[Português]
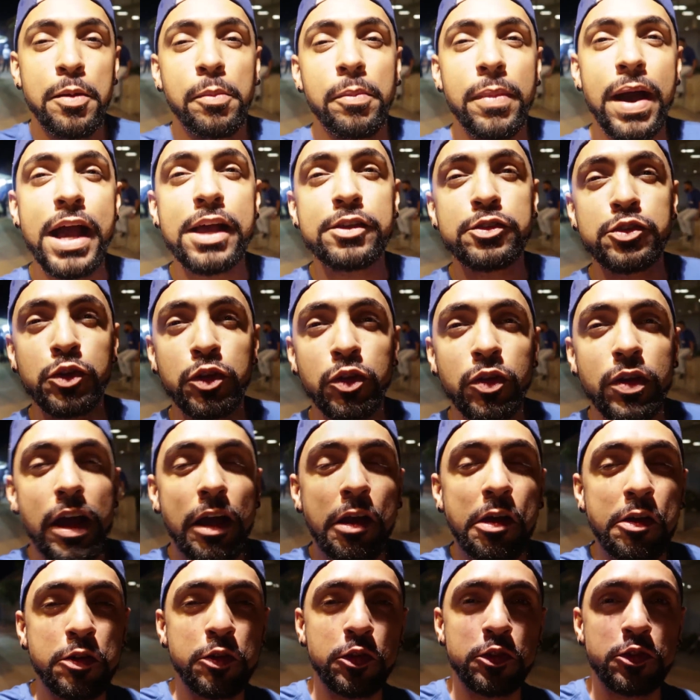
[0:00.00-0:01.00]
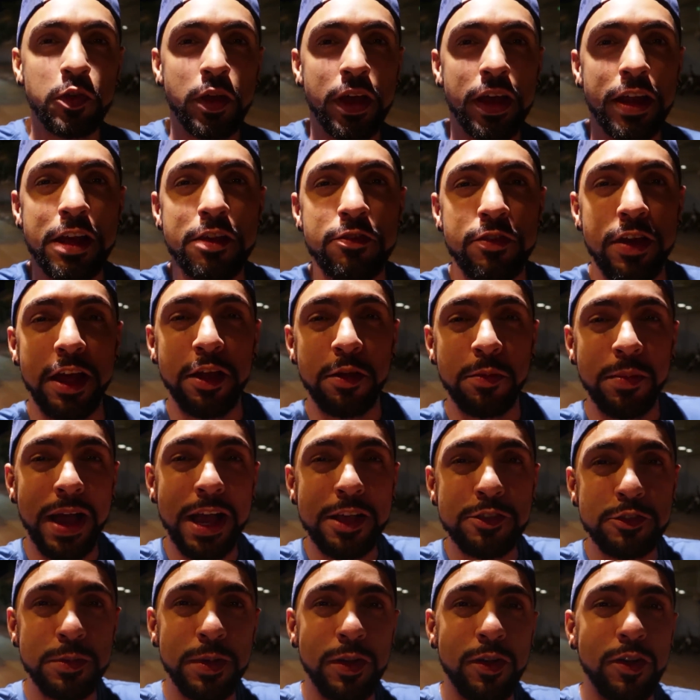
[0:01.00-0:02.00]
Mais um no canal Cruzeiro, hein, velho?
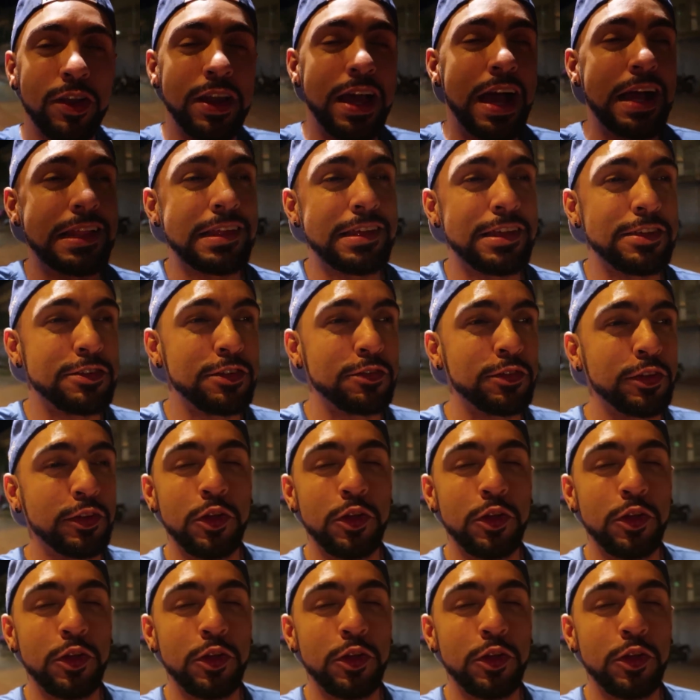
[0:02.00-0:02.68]
Mais uma goleada a gente